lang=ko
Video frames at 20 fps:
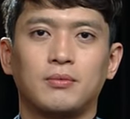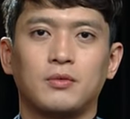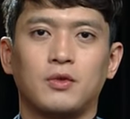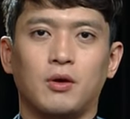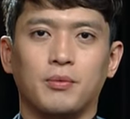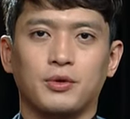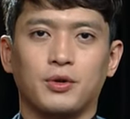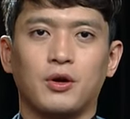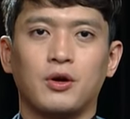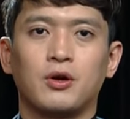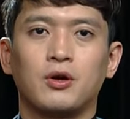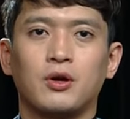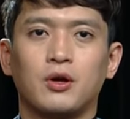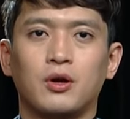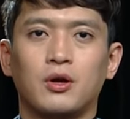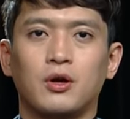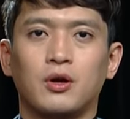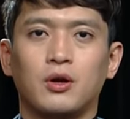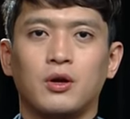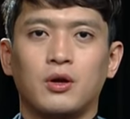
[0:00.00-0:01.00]
더불어
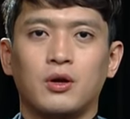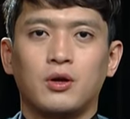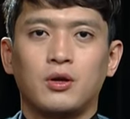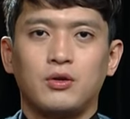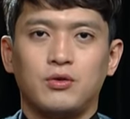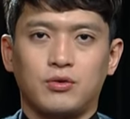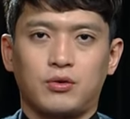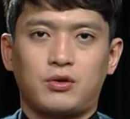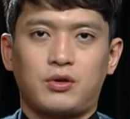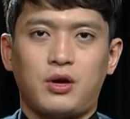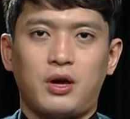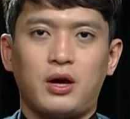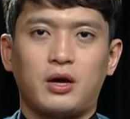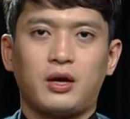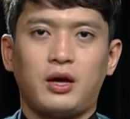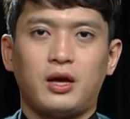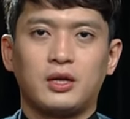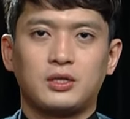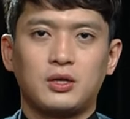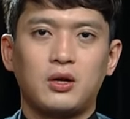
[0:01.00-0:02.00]

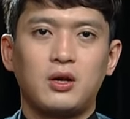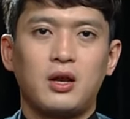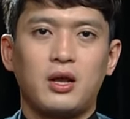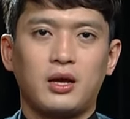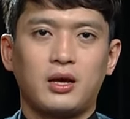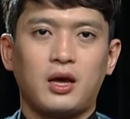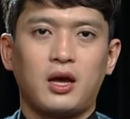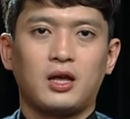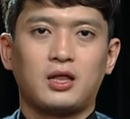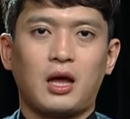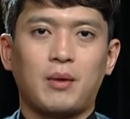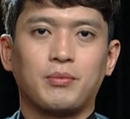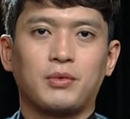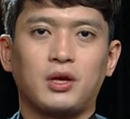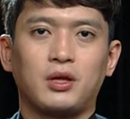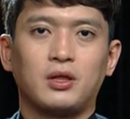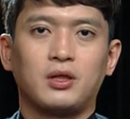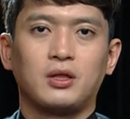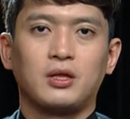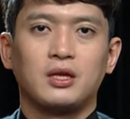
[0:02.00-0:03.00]
유쾌하게 설레게
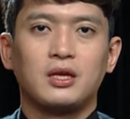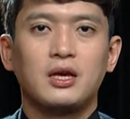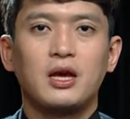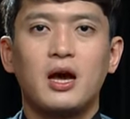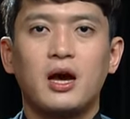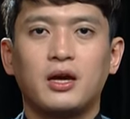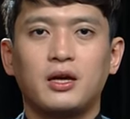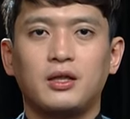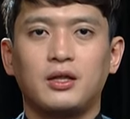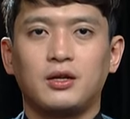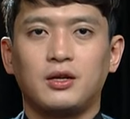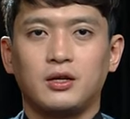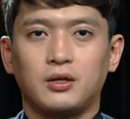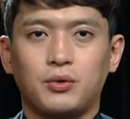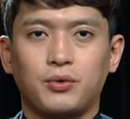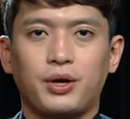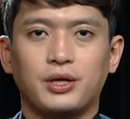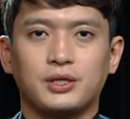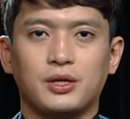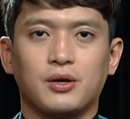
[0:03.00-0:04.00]
담긴 이야기들을
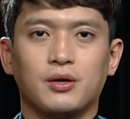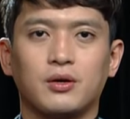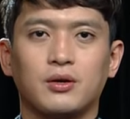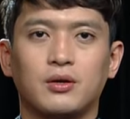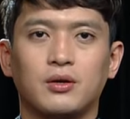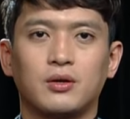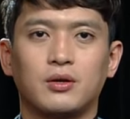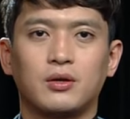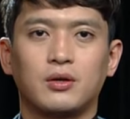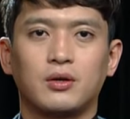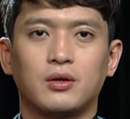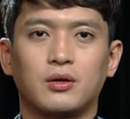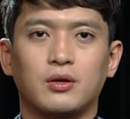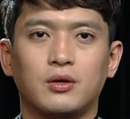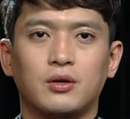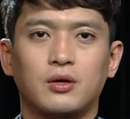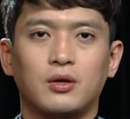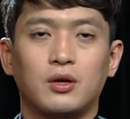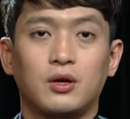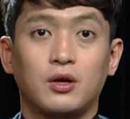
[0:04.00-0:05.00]
통해서
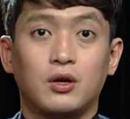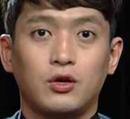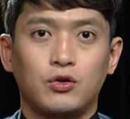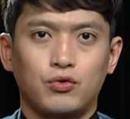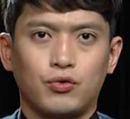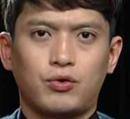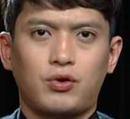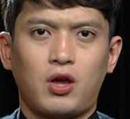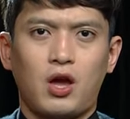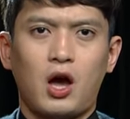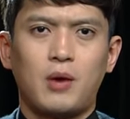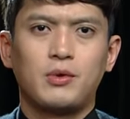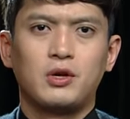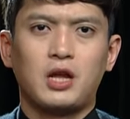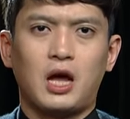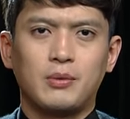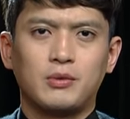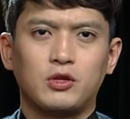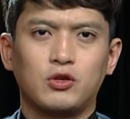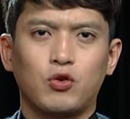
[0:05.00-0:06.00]
유쾌함을
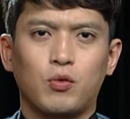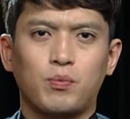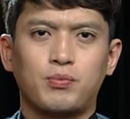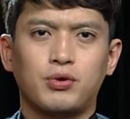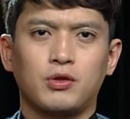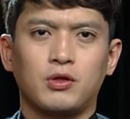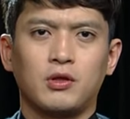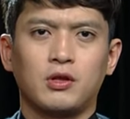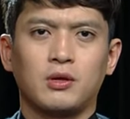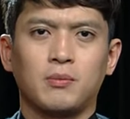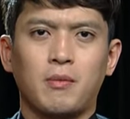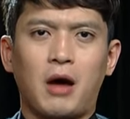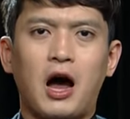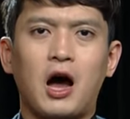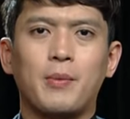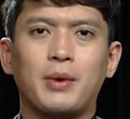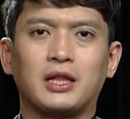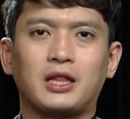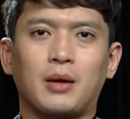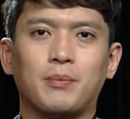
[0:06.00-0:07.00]
나누고픈
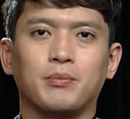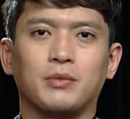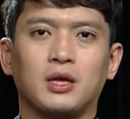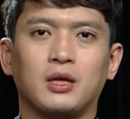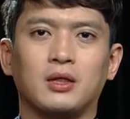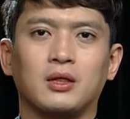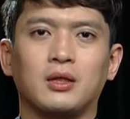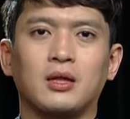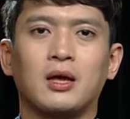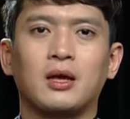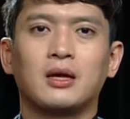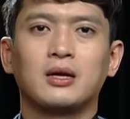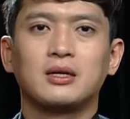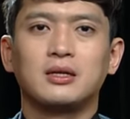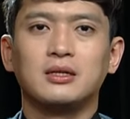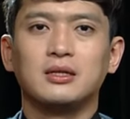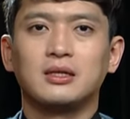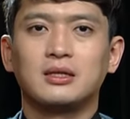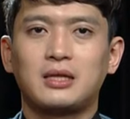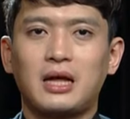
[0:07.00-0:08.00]
마음에 담긴
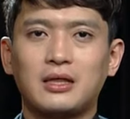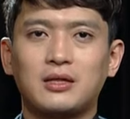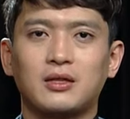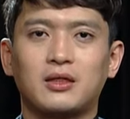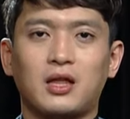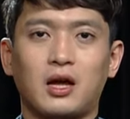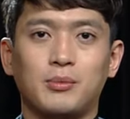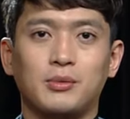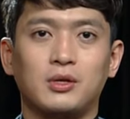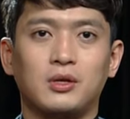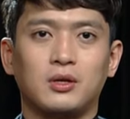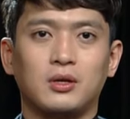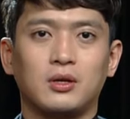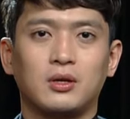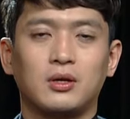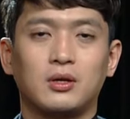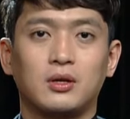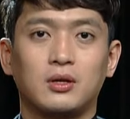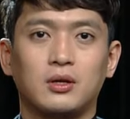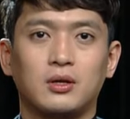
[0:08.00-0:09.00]
그 따뜻함을
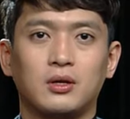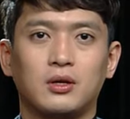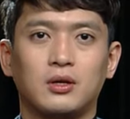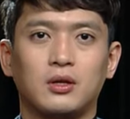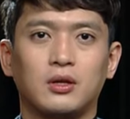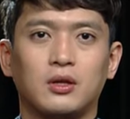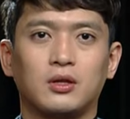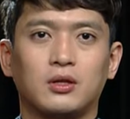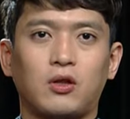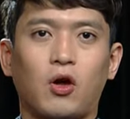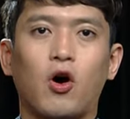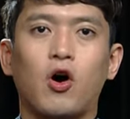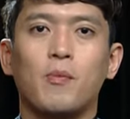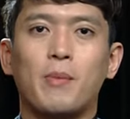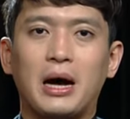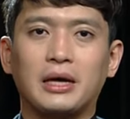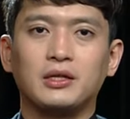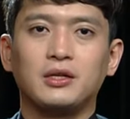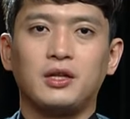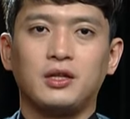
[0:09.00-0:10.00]
더
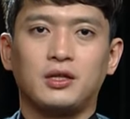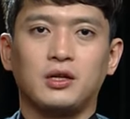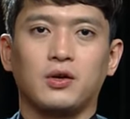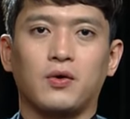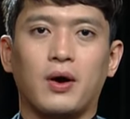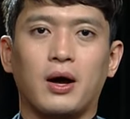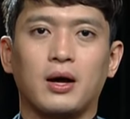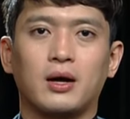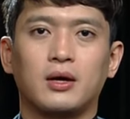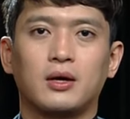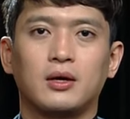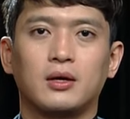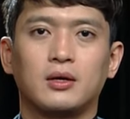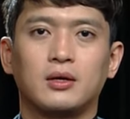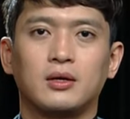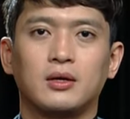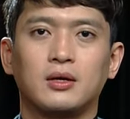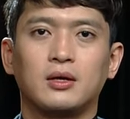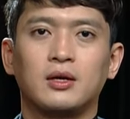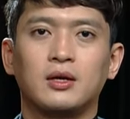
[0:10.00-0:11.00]
많은 이들과
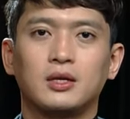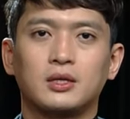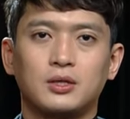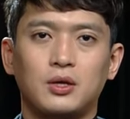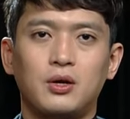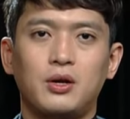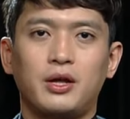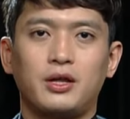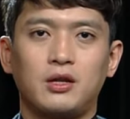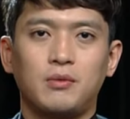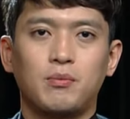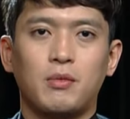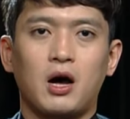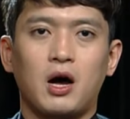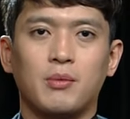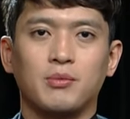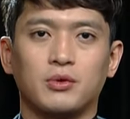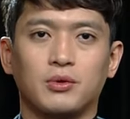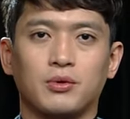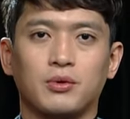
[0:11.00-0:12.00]
설레는
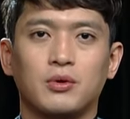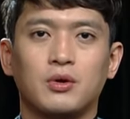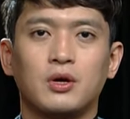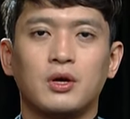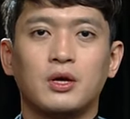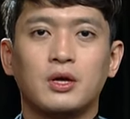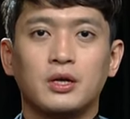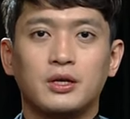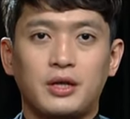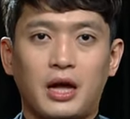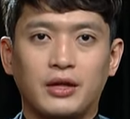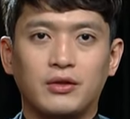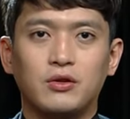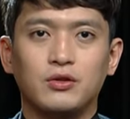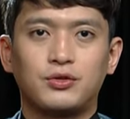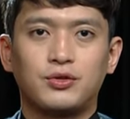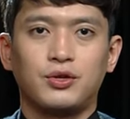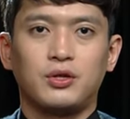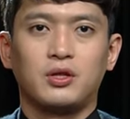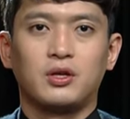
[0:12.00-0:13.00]
마음으로 나눌
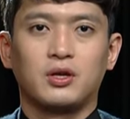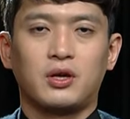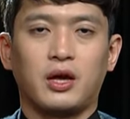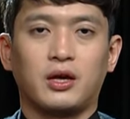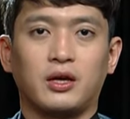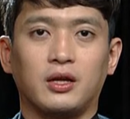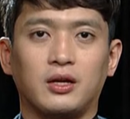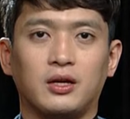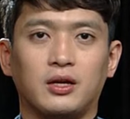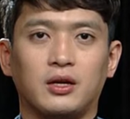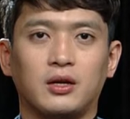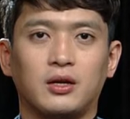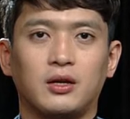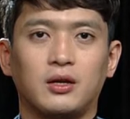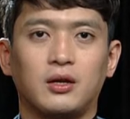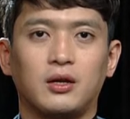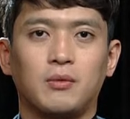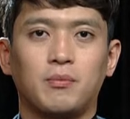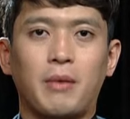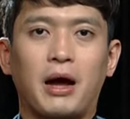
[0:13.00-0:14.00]
수 있는 계기를
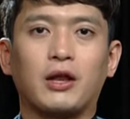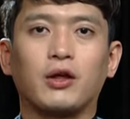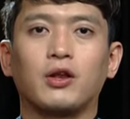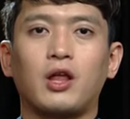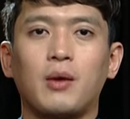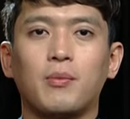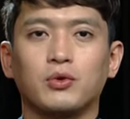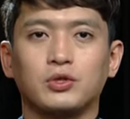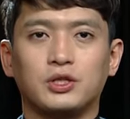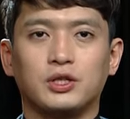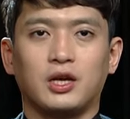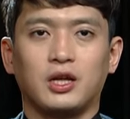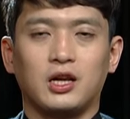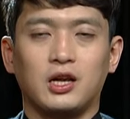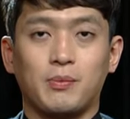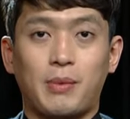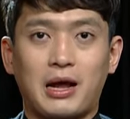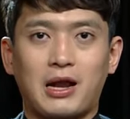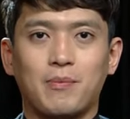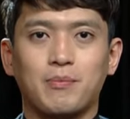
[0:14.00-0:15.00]
마련해
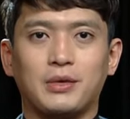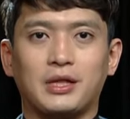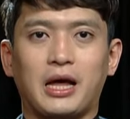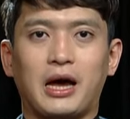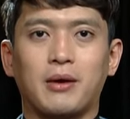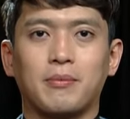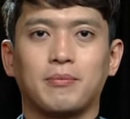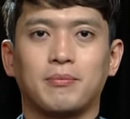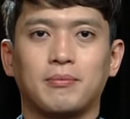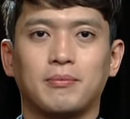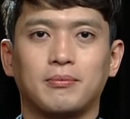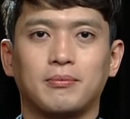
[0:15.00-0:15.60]
보시기를 바랍니다.